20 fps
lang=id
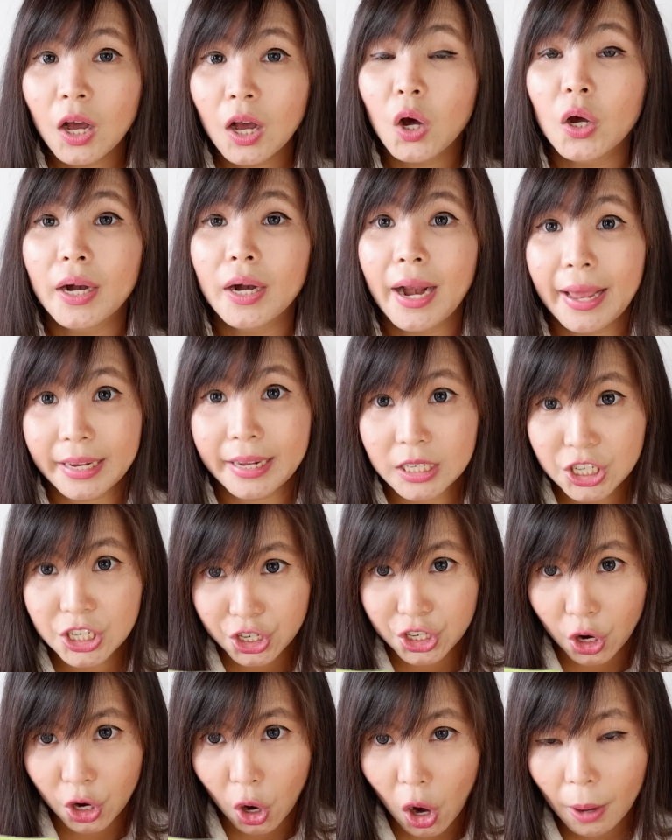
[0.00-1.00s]
online
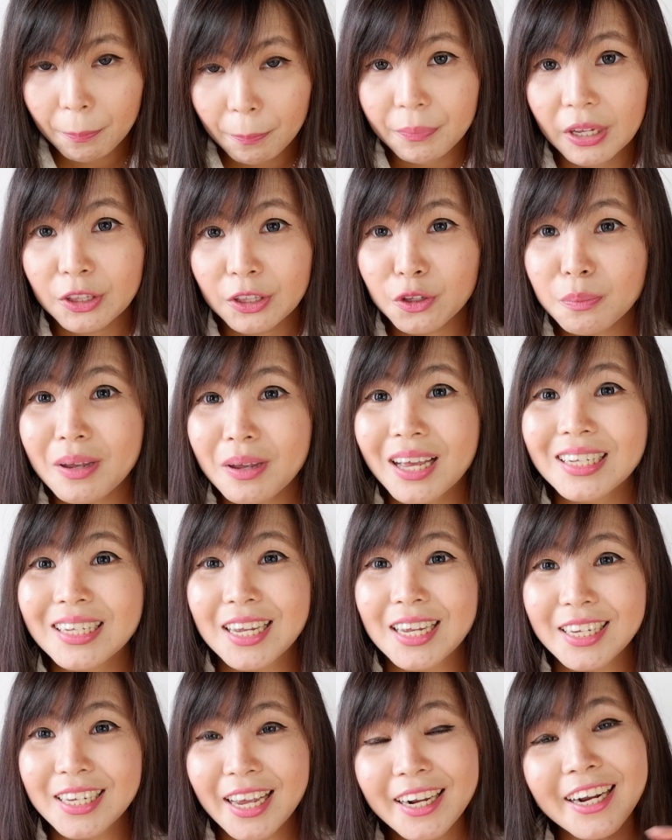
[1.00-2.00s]
shop itu
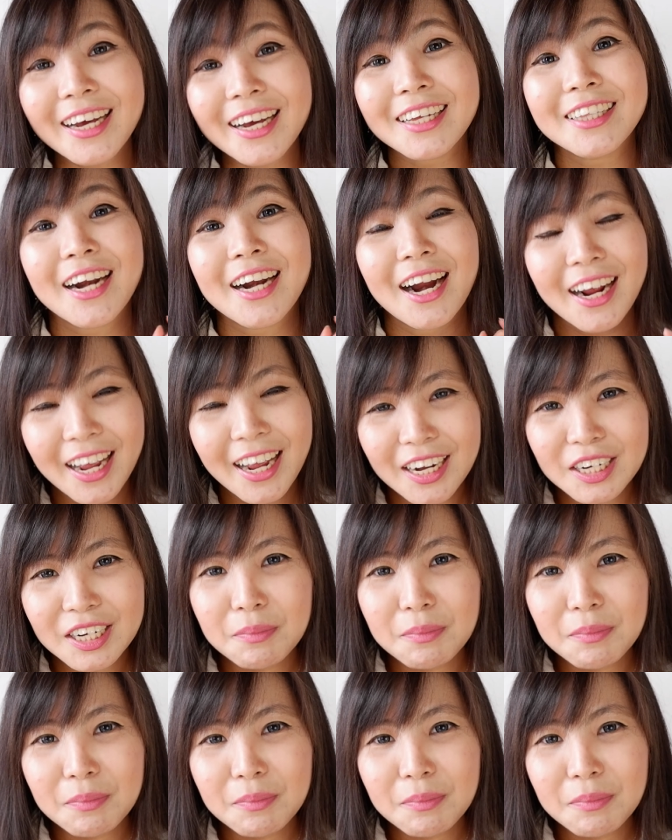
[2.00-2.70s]
biasanya ada keterangan